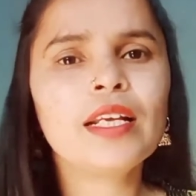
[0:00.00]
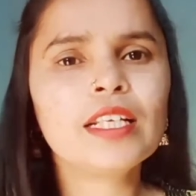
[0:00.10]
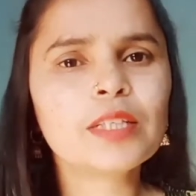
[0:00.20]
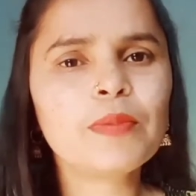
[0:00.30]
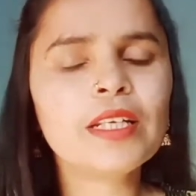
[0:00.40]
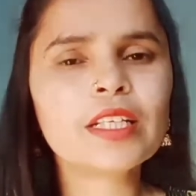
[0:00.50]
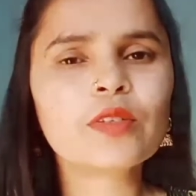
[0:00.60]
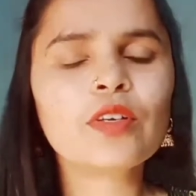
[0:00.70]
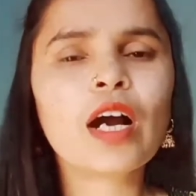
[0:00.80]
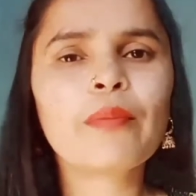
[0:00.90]
इस ब्लीच को
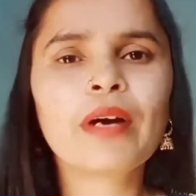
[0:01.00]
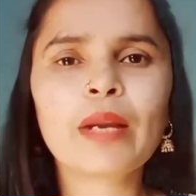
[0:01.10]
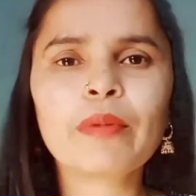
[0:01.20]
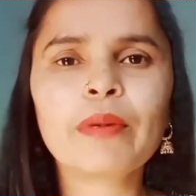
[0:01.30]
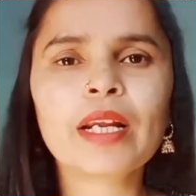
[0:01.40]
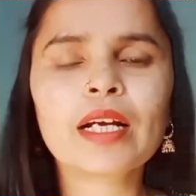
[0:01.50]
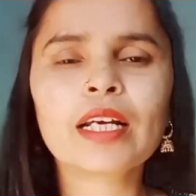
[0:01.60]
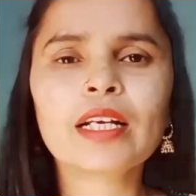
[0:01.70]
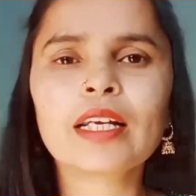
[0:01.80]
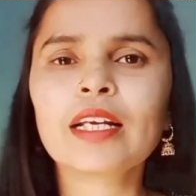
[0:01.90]
आप घर में कर
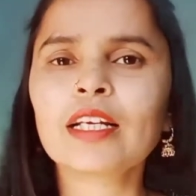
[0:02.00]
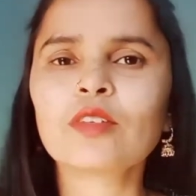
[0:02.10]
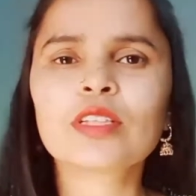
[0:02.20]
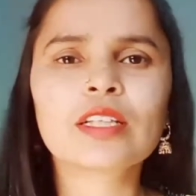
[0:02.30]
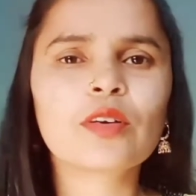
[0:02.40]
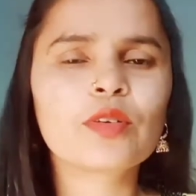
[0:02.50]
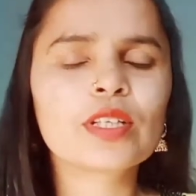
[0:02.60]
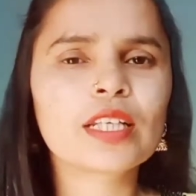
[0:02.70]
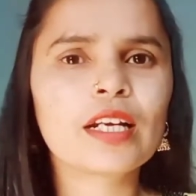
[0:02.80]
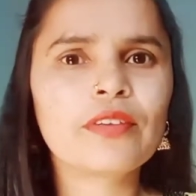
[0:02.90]
करेंगे तो इसका कोई
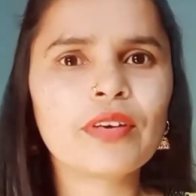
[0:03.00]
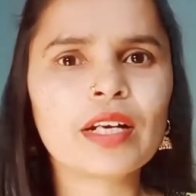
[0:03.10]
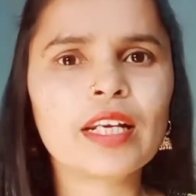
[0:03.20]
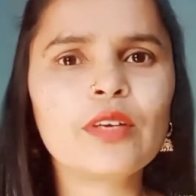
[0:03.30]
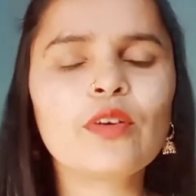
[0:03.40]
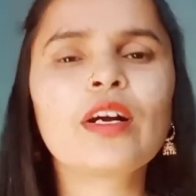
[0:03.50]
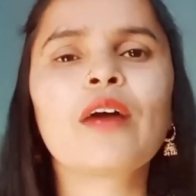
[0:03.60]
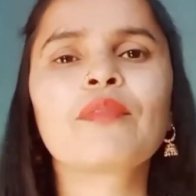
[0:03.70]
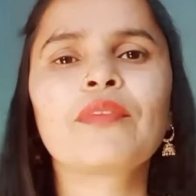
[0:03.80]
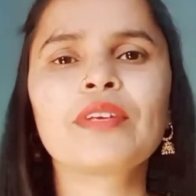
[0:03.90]
साइड इफेक्ट नहीं होगा
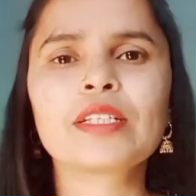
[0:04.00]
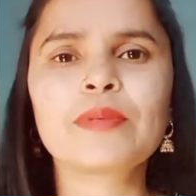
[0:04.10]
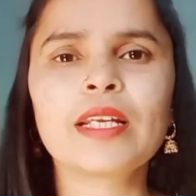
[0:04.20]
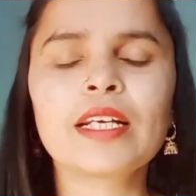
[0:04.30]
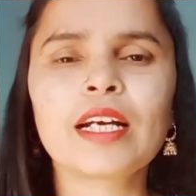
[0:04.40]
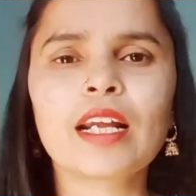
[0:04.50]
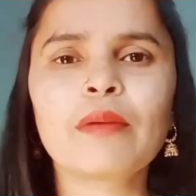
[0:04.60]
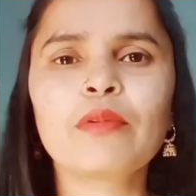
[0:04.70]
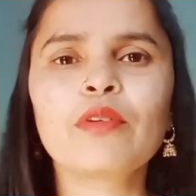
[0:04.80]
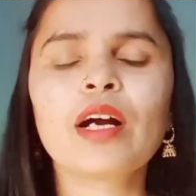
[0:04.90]
आपका फेस भी नहीं
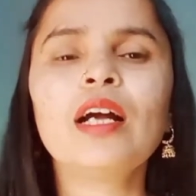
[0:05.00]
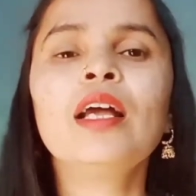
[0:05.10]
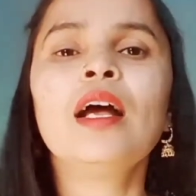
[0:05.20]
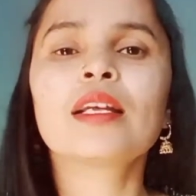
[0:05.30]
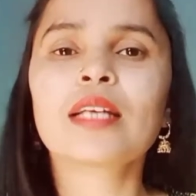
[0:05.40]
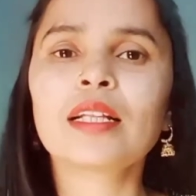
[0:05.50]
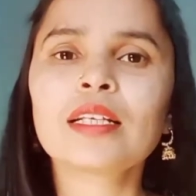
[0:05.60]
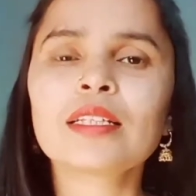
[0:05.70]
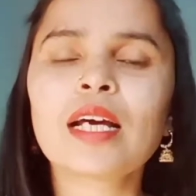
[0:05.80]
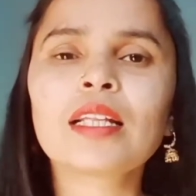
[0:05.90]
ख़राब होगा साथ ही
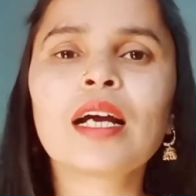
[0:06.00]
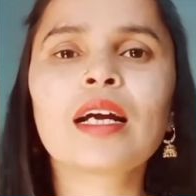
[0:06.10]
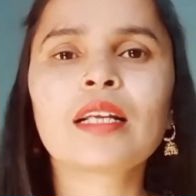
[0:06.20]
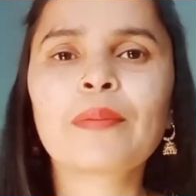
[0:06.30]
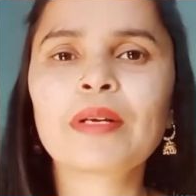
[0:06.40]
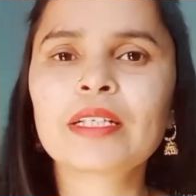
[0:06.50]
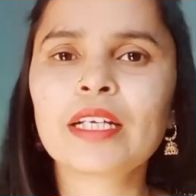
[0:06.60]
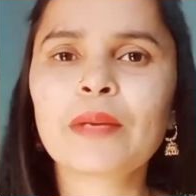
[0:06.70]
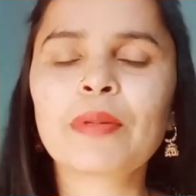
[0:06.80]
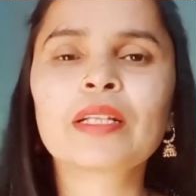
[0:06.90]
साथ अगर आपके चेहरे
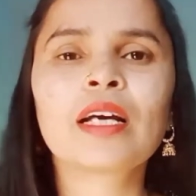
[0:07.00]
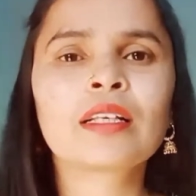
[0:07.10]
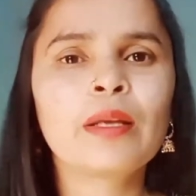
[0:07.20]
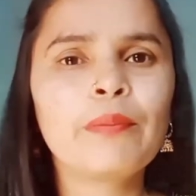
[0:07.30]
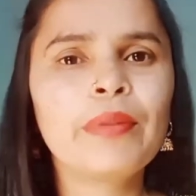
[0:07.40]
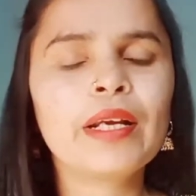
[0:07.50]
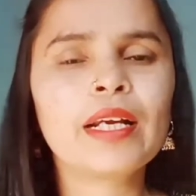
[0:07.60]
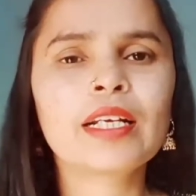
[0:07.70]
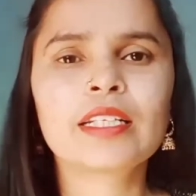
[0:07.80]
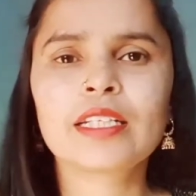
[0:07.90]
पर दाग धब्बे हैं
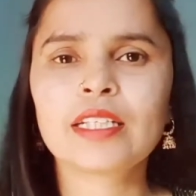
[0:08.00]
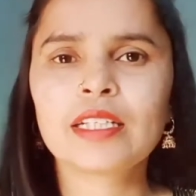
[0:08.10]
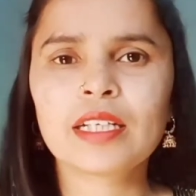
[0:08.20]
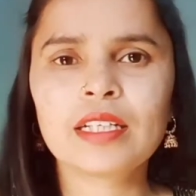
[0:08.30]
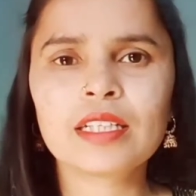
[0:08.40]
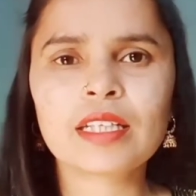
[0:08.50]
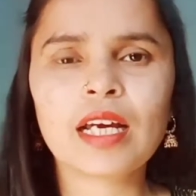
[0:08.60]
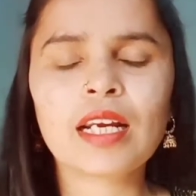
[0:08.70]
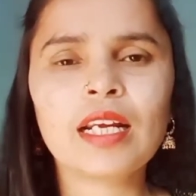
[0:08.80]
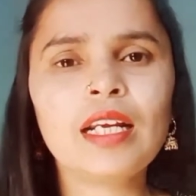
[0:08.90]
किसी चीज़ के निशान
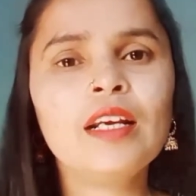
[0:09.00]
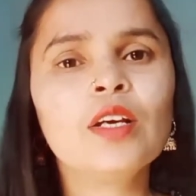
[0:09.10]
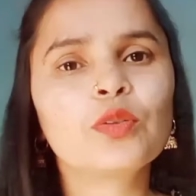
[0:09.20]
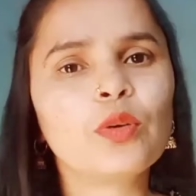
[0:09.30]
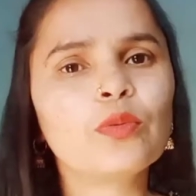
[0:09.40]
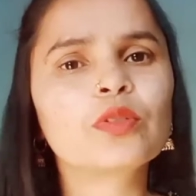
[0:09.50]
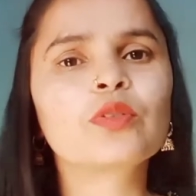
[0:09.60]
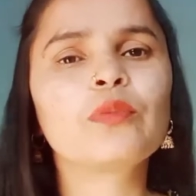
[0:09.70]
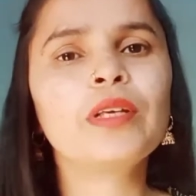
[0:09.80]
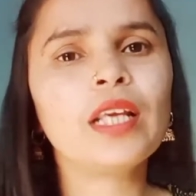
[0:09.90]
हैं तो उसको
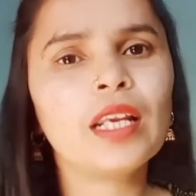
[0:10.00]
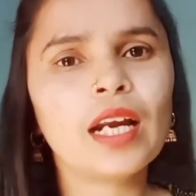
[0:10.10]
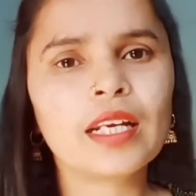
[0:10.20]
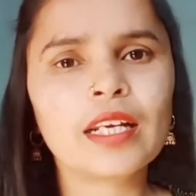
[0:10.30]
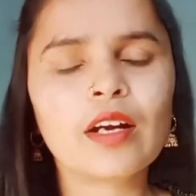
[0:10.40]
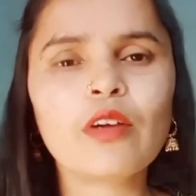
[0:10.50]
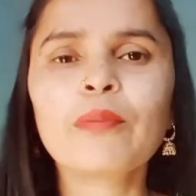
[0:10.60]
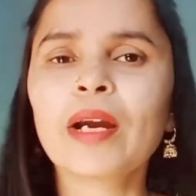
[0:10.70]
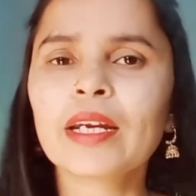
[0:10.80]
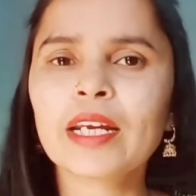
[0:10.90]
भी लाइटनिंग और
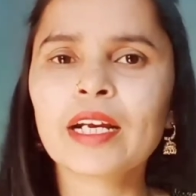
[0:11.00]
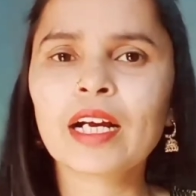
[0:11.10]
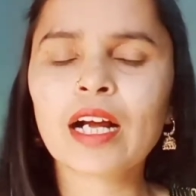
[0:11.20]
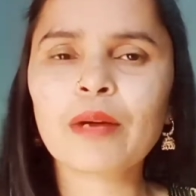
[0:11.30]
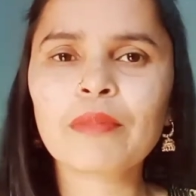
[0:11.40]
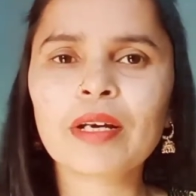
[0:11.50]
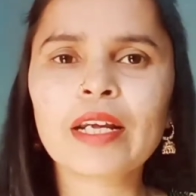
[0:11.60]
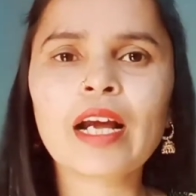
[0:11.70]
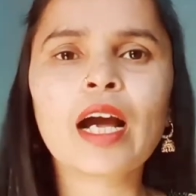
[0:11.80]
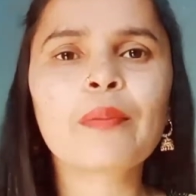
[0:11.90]
ब्राइटनिंग का काम
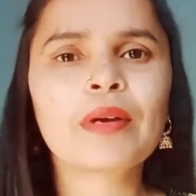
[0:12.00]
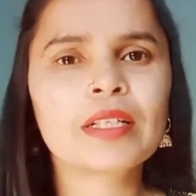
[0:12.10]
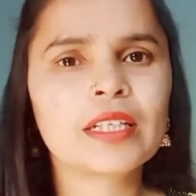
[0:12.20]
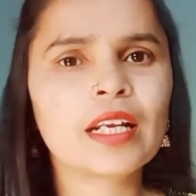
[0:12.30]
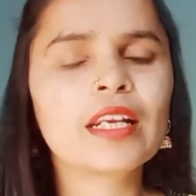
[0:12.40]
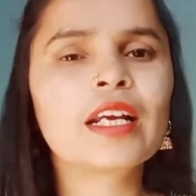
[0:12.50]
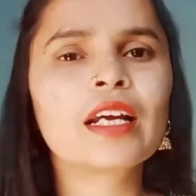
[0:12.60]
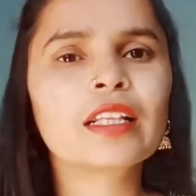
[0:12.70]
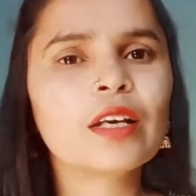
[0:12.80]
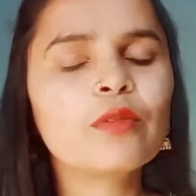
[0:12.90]
करेगा आपका चेहरा
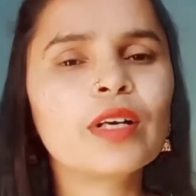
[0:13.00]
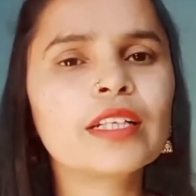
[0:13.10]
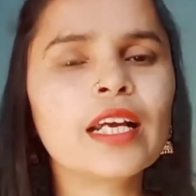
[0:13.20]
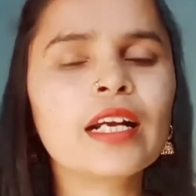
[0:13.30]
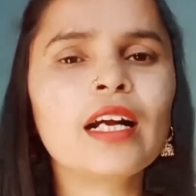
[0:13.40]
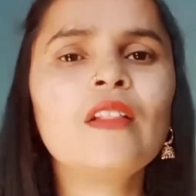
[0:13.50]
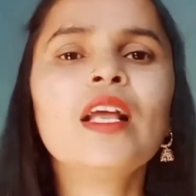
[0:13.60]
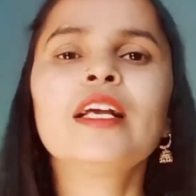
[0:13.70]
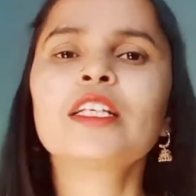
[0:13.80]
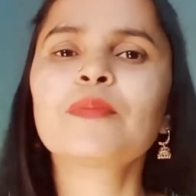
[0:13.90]
निखरता हुआ जाएगा
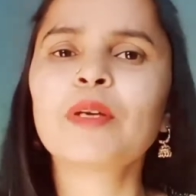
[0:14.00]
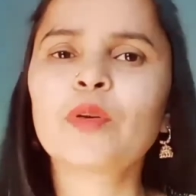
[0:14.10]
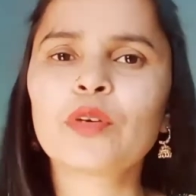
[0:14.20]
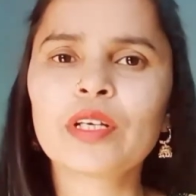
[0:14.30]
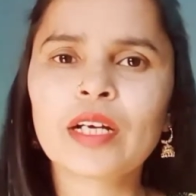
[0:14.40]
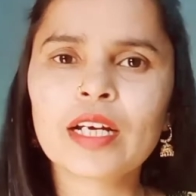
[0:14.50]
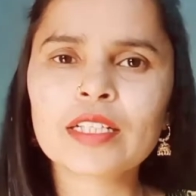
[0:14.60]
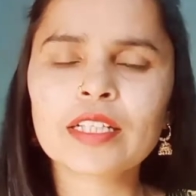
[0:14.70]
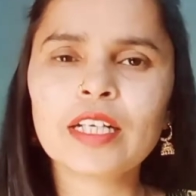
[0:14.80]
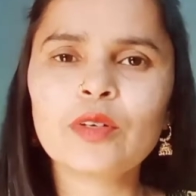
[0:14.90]
इसमें कोई खर्च
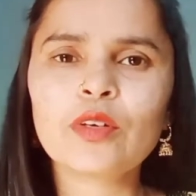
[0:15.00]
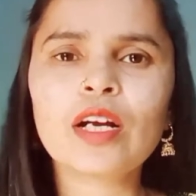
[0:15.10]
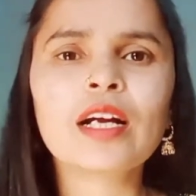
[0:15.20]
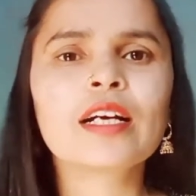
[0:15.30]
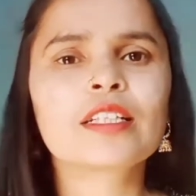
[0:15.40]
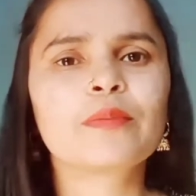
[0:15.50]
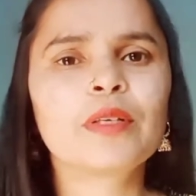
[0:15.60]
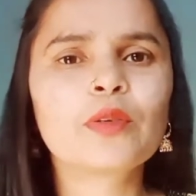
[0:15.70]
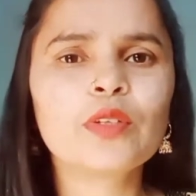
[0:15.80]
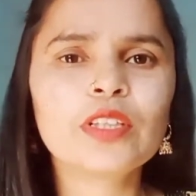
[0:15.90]
नहीं होगा खर्च
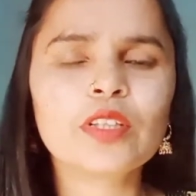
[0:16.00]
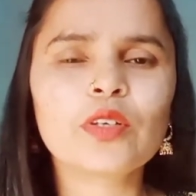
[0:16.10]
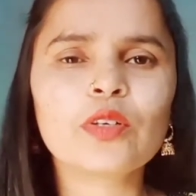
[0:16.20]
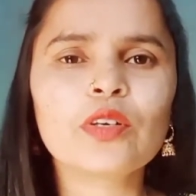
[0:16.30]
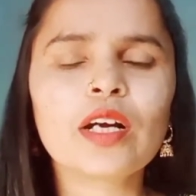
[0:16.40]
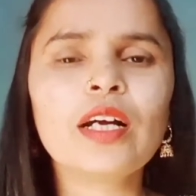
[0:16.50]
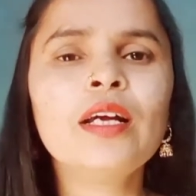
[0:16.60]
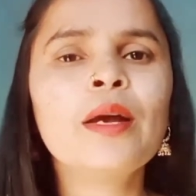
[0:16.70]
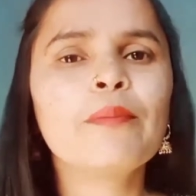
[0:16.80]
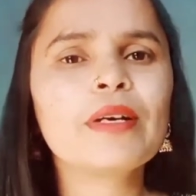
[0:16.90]
बिल्कुल ज़ीरो होगा
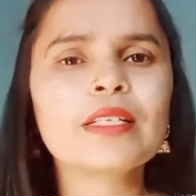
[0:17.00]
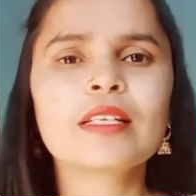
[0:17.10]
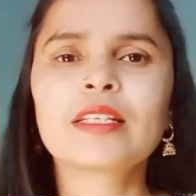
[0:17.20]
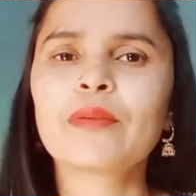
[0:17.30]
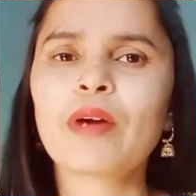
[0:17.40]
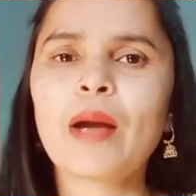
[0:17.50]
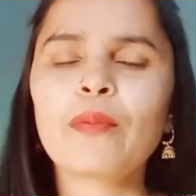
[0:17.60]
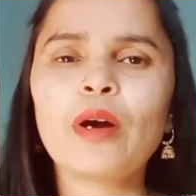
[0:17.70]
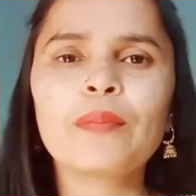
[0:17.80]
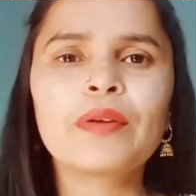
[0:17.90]
बस सिर्फ आपको
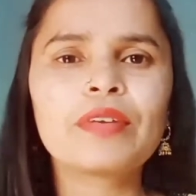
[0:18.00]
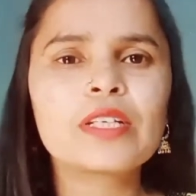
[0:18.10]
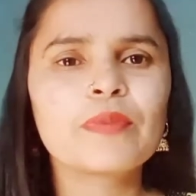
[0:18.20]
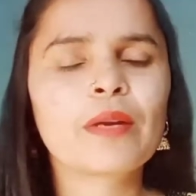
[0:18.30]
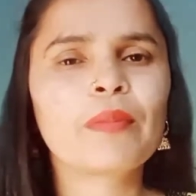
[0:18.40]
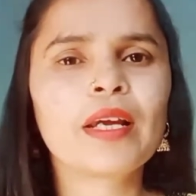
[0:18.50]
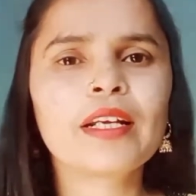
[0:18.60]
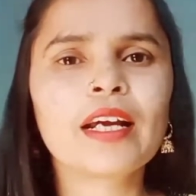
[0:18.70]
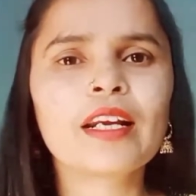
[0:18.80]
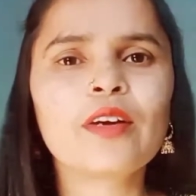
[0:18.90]
अपने फेस पर अप्लाई
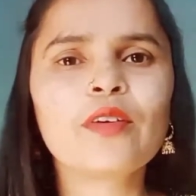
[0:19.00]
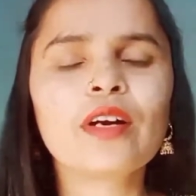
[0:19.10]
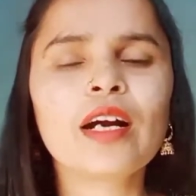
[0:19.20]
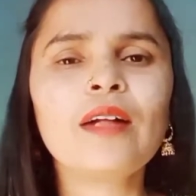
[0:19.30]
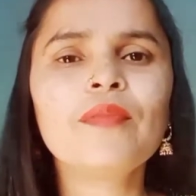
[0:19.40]
करना होगा